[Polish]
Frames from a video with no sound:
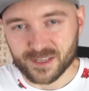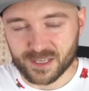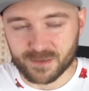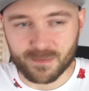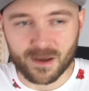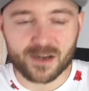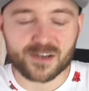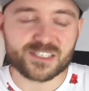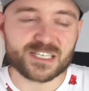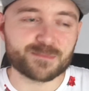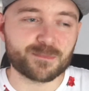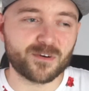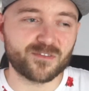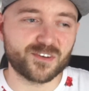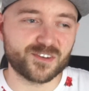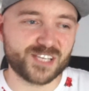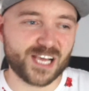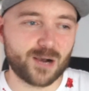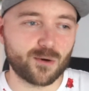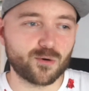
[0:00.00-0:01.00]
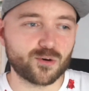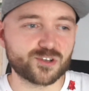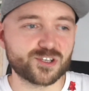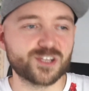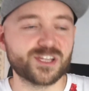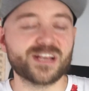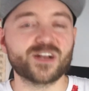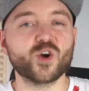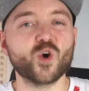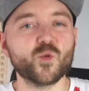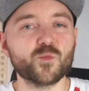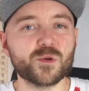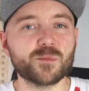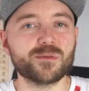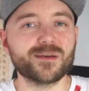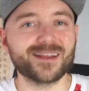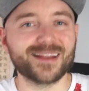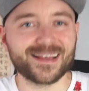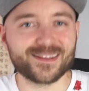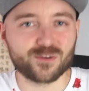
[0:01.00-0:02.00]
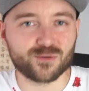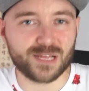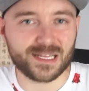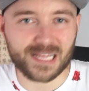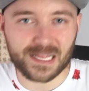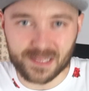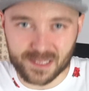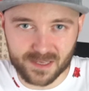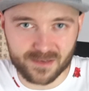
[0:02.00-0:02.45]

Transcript: niemalże powiedziało, że nie kupi biletu na ten